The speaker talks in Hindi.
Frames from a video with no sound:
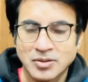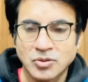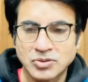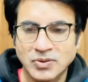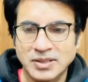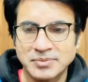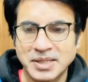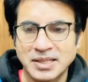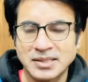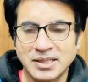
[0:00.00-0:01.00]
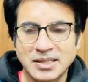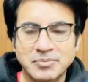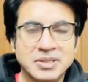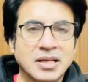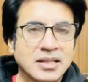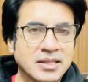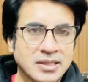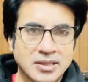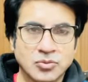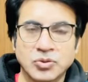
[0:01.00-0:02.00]
उस वक्त भी अल्लाह ताला ने बचा
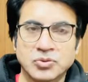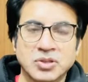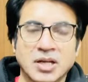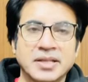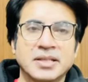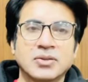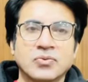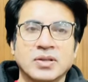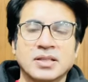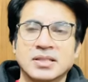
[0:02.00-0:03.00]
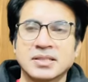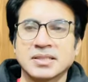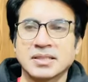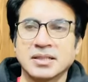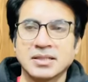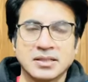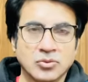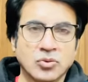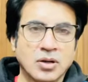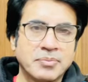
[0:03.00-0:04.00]
लिया था कोई नुकसान नहीं हुआ था किसी का
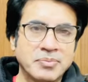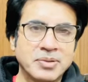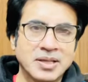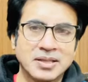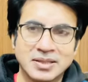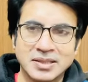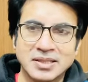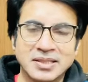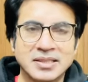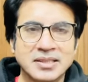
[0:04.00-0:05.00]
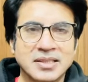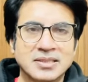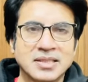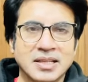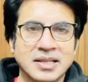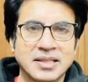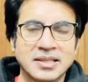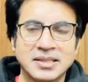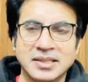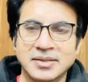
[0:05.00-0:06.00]
तो अभी भी इतनी शिद्दत ज़्यादा
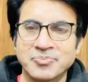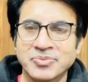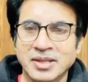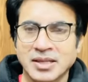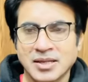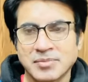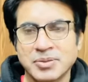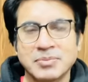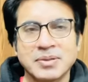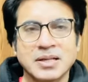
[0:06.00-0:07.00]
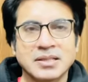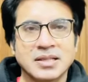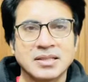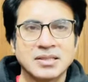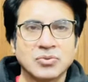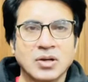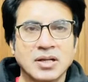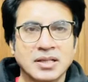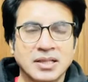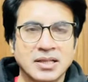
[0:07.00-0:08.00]
नहीं थी फिर भी अल्लाह ताला से दुआ
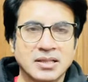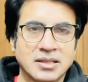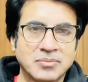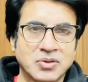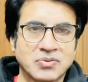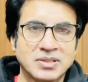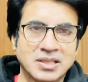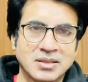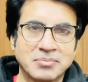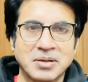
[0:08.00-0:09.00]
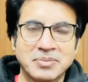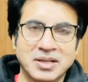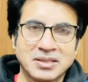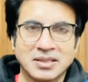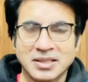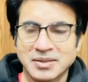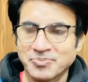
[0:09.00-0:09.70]
है कि अल्लाह करम और फजल के मामला करें